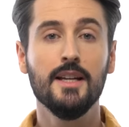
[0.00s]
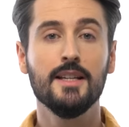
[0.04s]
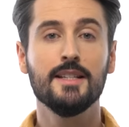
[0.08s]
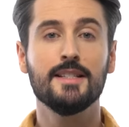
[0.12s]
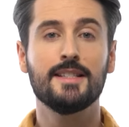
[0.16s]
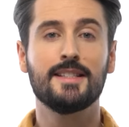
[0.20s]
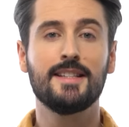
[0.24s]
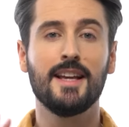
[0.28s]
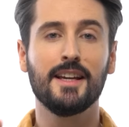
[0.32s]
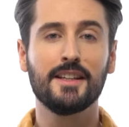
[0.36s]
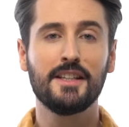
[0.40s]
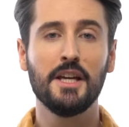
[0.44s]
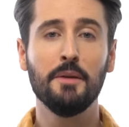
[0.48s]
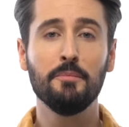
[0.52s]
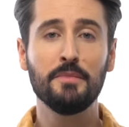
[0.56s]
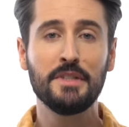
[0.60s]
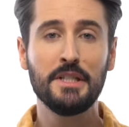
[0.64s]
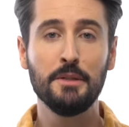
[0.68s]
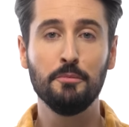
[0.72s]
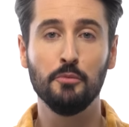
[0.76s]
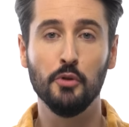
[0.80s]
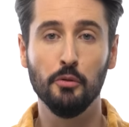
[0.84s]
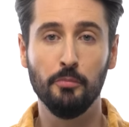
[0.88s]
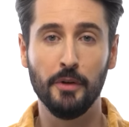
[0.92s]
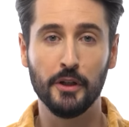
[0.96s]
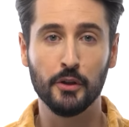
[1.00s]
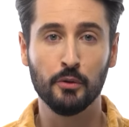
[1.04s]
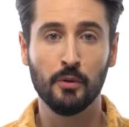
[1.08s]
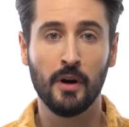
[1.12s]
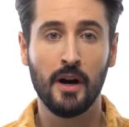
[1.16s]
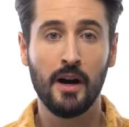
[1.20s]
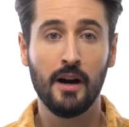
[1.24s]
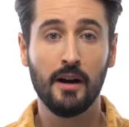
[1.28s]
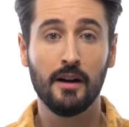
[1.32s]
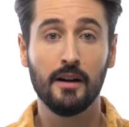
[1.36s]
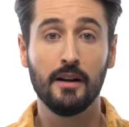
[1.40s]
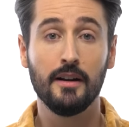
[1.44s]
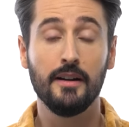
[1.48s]
Cinquième type de
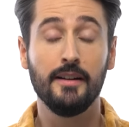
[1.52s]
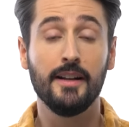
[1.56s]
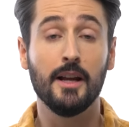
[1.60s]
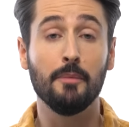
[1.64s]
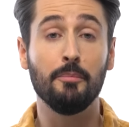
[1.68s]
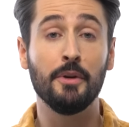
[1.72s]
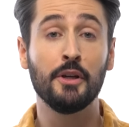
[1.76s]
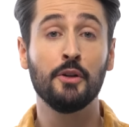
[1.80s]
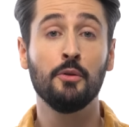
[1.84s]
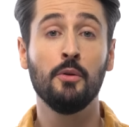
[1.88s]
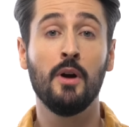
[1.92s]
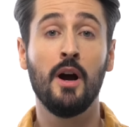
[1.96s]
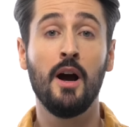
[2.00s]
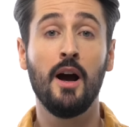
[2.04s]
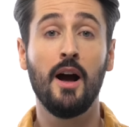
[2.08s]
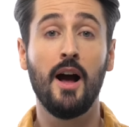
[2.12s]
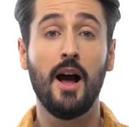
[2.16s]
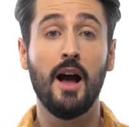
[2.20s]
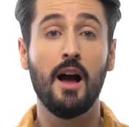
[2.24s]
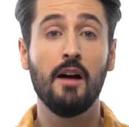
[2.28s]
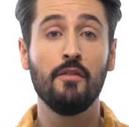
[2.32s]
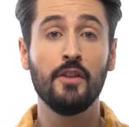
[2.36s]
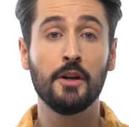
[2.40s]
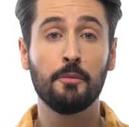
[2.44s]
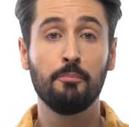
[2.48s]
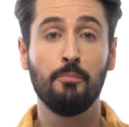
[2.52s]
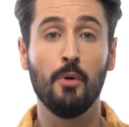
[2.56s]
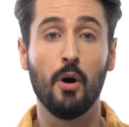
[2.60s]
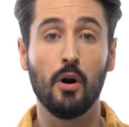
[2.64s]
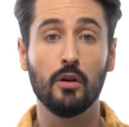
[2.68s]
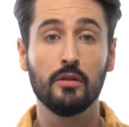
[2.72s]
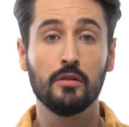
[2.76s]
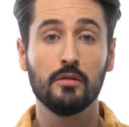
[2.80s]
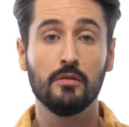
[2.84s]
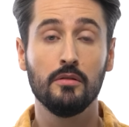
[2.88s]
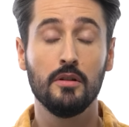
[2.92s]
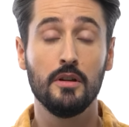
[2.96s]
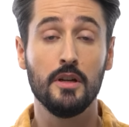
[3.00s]
baignoire, la baignoire avec
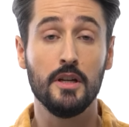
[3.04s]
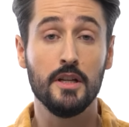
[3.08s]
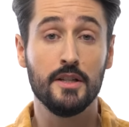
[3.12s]
porte.